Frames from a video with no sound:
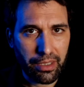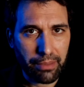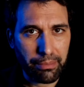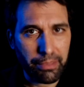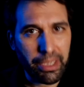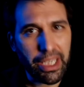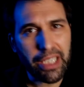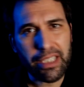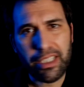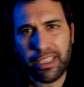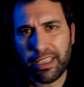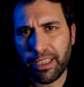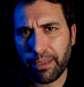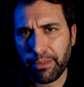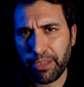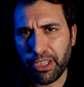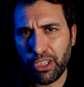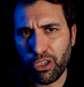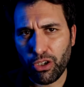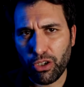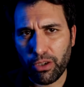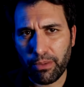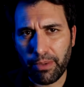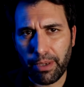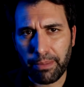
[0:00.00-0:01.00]
Mira
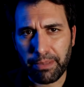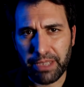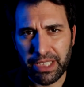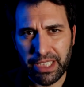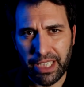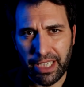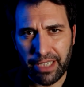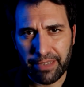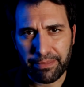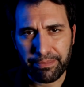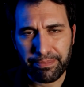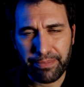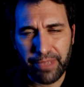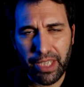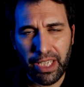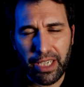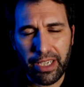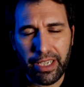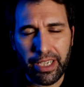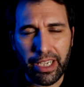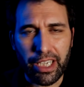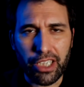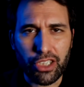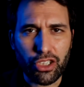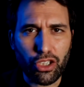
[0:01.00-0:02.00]
atentamente lo que va a pasar.
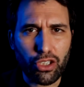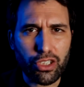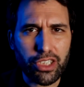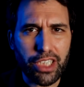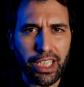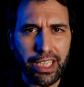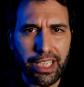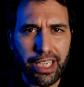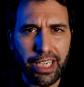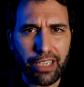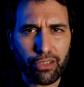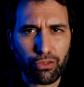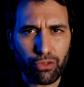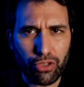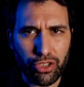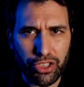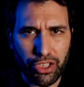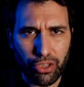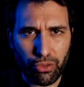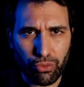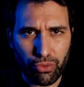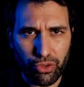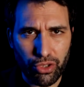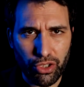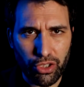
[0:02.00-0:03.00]
El sol saldrá en unos
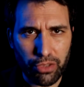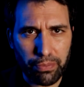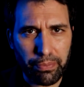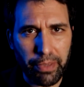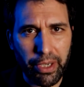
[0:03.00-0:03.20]
segundos,